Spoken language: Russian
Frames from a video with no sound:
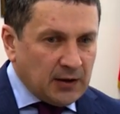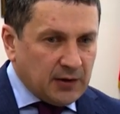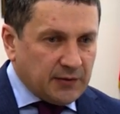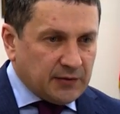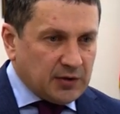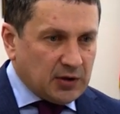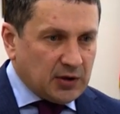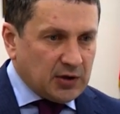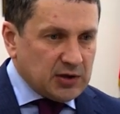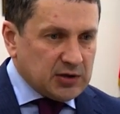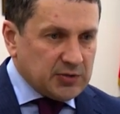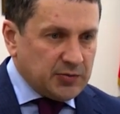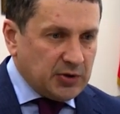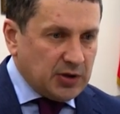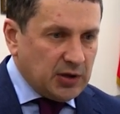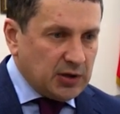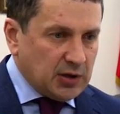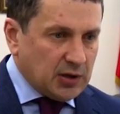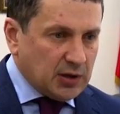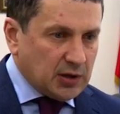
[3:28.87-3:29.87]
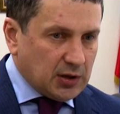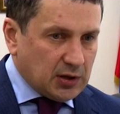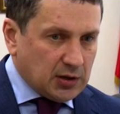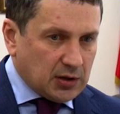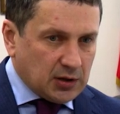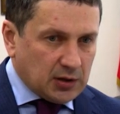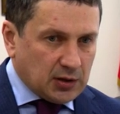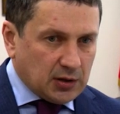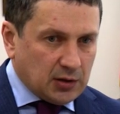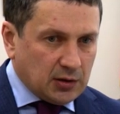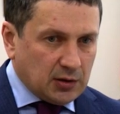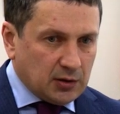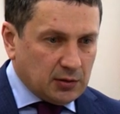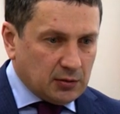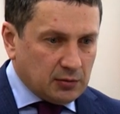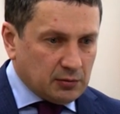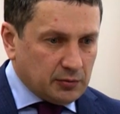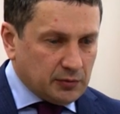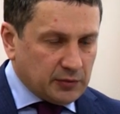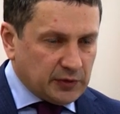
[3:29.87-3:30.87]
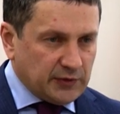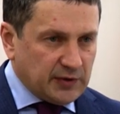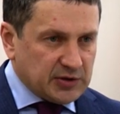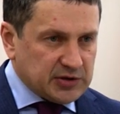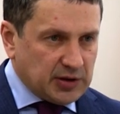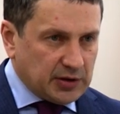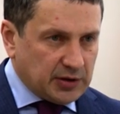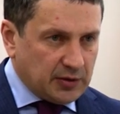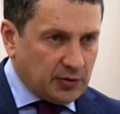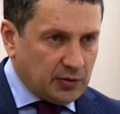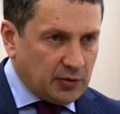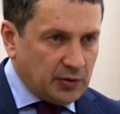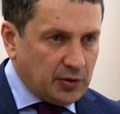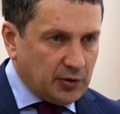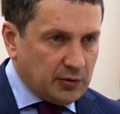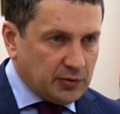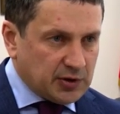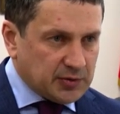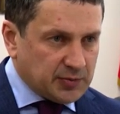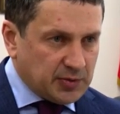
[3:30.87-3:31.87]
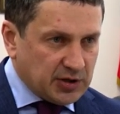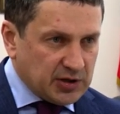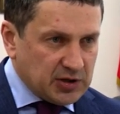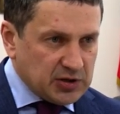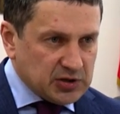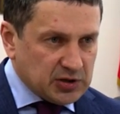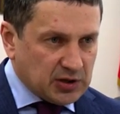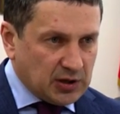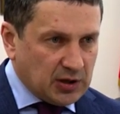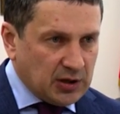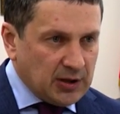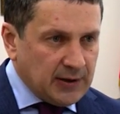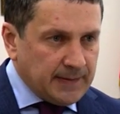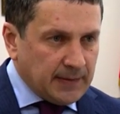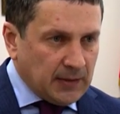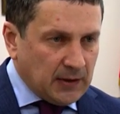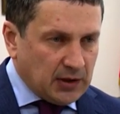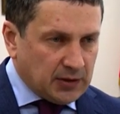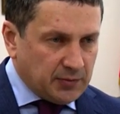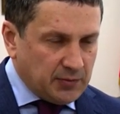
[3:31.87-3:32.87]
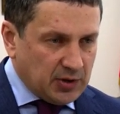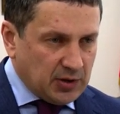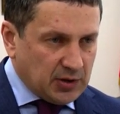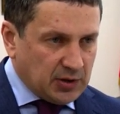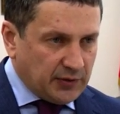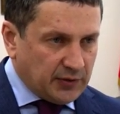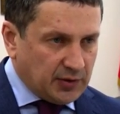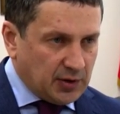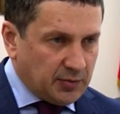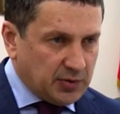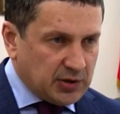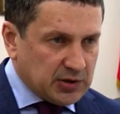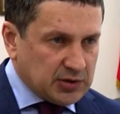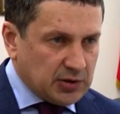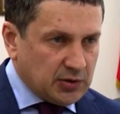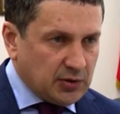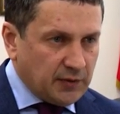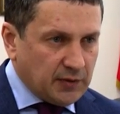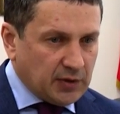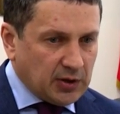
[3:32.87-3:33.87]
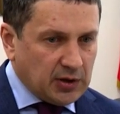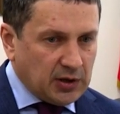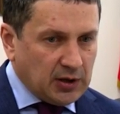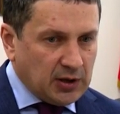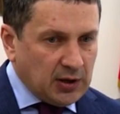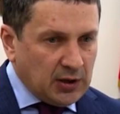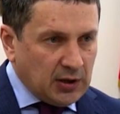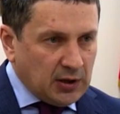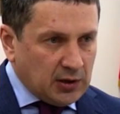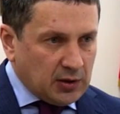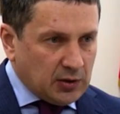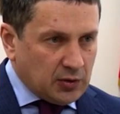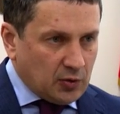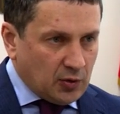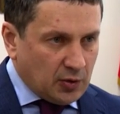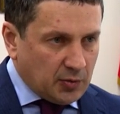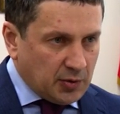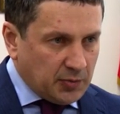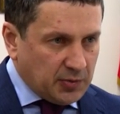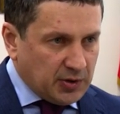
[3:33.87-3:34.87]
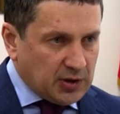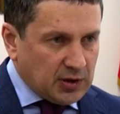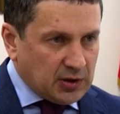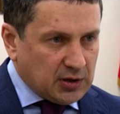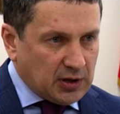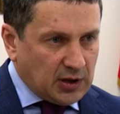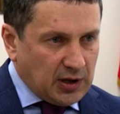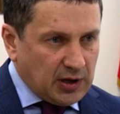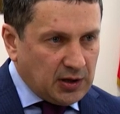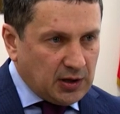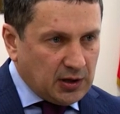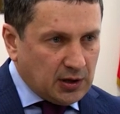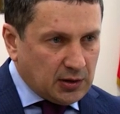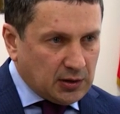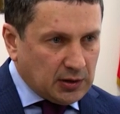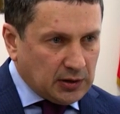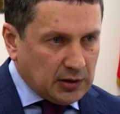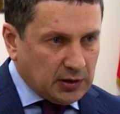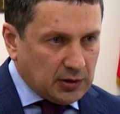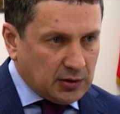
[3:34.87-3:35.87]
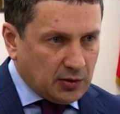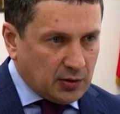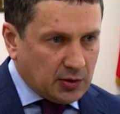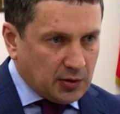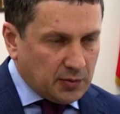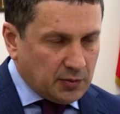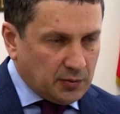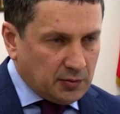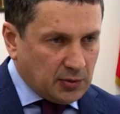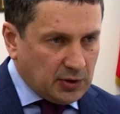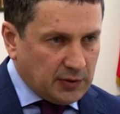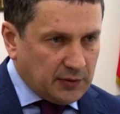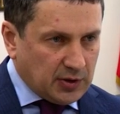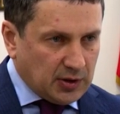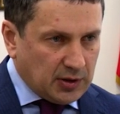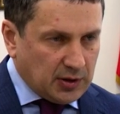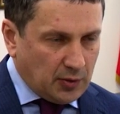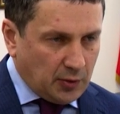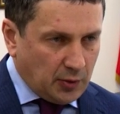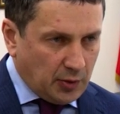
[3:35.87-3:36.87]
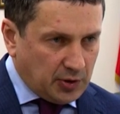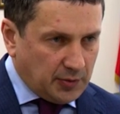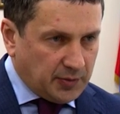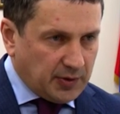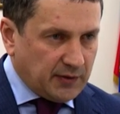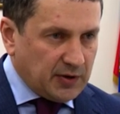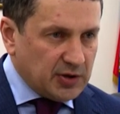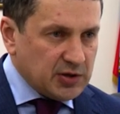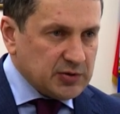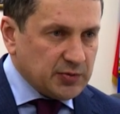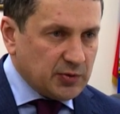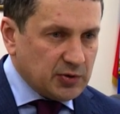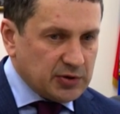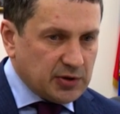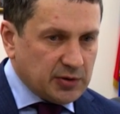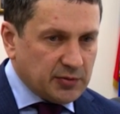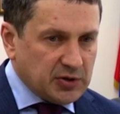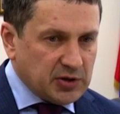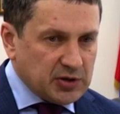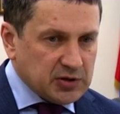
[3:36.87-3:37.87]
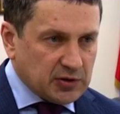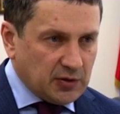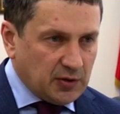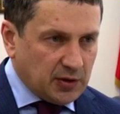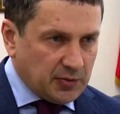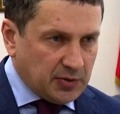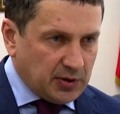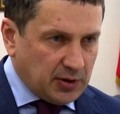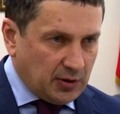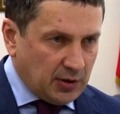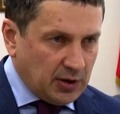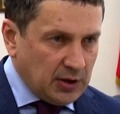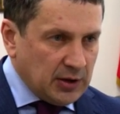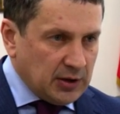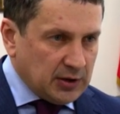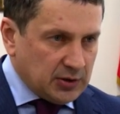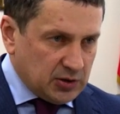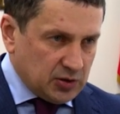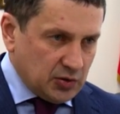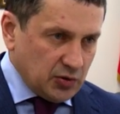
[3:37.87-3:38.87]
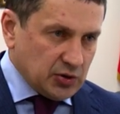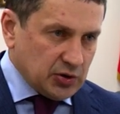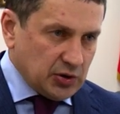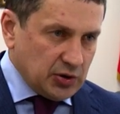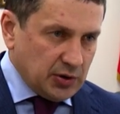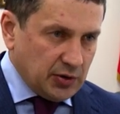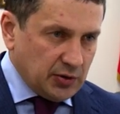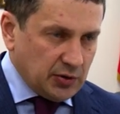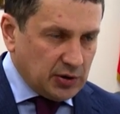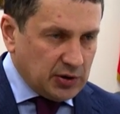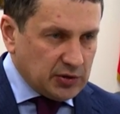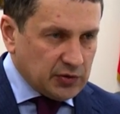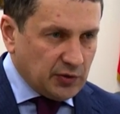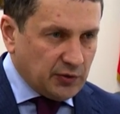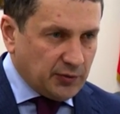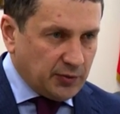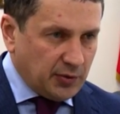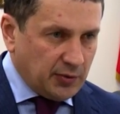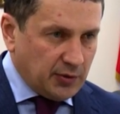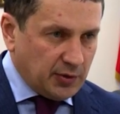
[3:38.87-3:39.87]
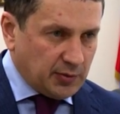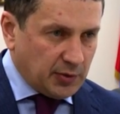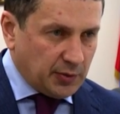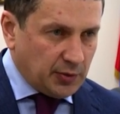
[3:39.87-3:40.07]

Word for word: Вторые изменения 2020 года у нас практически отменена вся приостановка и нормы, принятые ранее, которые говорили о направлении использования материнского капитала, на сегодняшний день действуют в полном